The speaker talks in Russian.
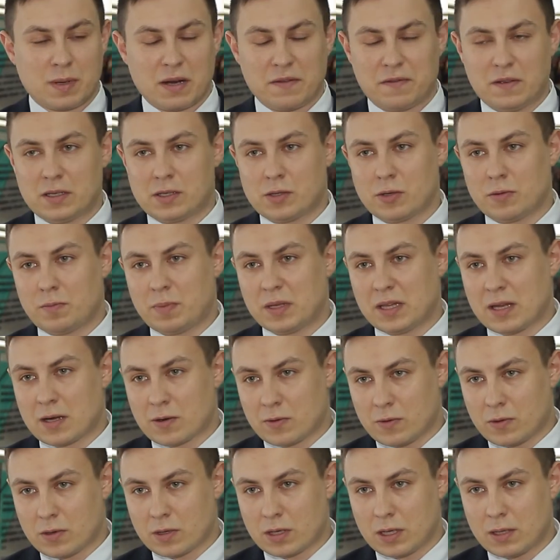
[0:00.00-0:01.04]
профессию
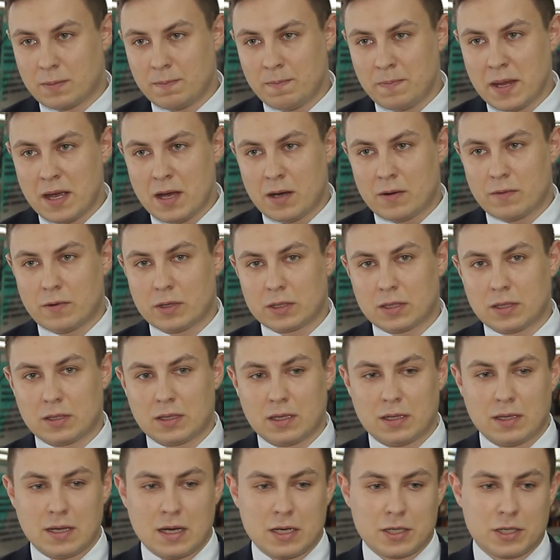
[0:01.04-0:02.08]
педагога. Вот
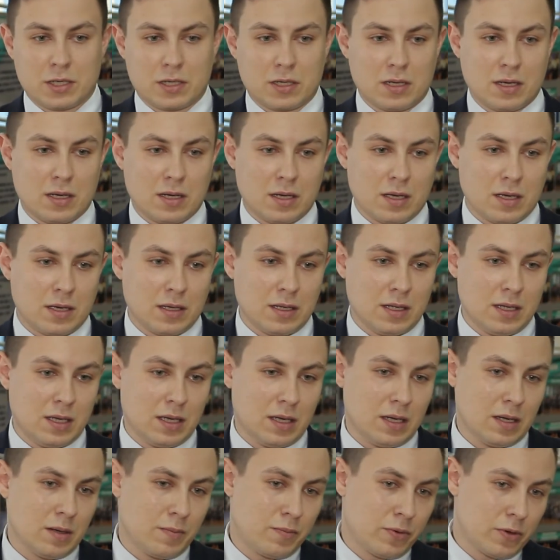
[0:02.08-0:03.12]
это наш
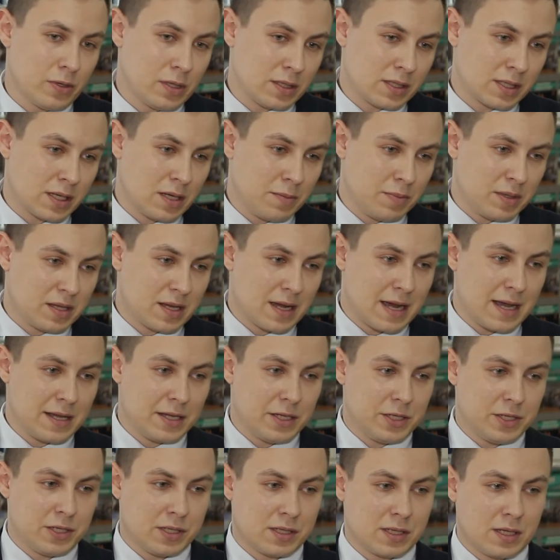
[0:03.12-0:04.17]
и Полоцкий
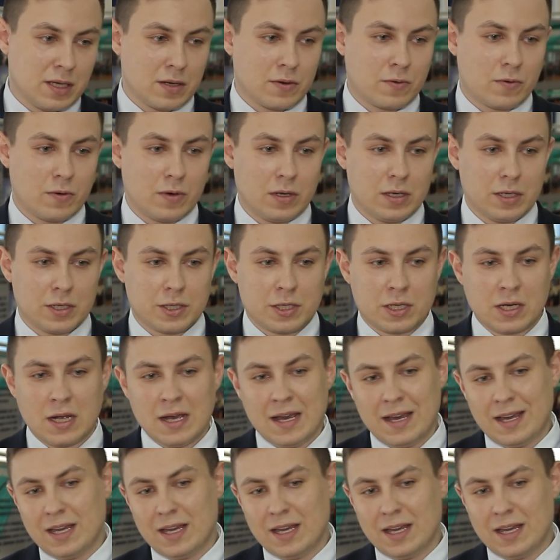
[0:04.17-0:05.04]
педагогический колледж,